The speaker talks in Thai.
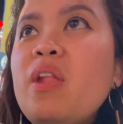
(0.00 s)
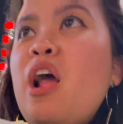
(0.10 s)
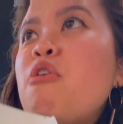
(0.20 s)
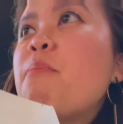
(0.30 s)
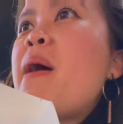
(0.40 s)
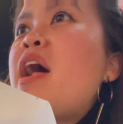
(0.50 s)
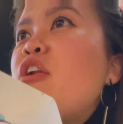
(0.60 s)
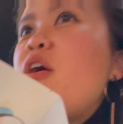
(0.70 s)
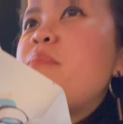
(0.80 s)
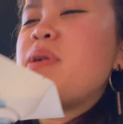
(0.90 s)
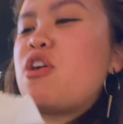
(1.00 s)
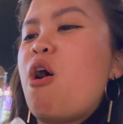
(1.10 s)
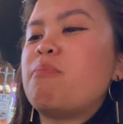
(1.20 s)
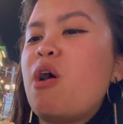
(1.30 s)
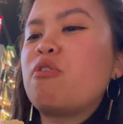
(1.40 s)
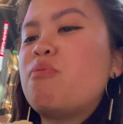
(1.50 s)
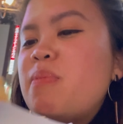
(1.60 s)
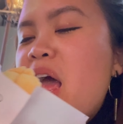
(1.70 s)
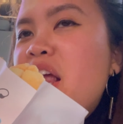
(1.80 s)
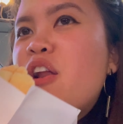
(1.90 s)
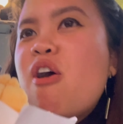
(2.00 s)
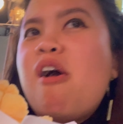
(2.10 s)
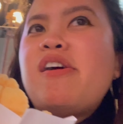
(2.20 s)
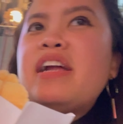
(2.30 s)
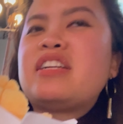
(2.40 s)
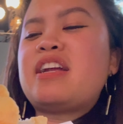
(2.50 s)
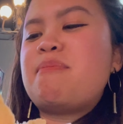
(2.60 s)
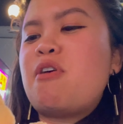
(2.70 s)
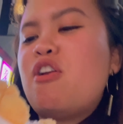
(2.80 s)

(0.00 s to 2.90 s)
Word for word: ขนมปังอร่อยมันกรอบนอกนุ่มในแล้วก็ไอศครีมก็อ